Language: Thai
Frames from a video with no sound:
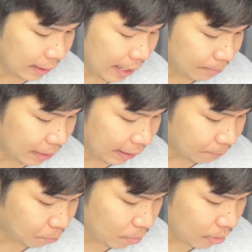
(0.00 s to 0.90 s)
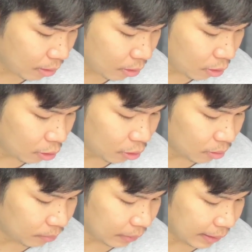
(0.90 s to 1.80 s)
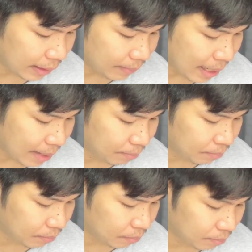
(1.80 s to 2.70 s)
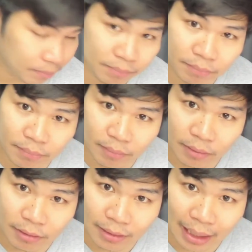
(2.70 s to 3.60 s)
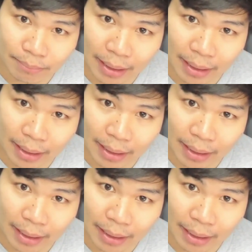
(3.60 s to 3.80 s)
นะครับเนี่ยนี่เห็นไหมครับ ชัด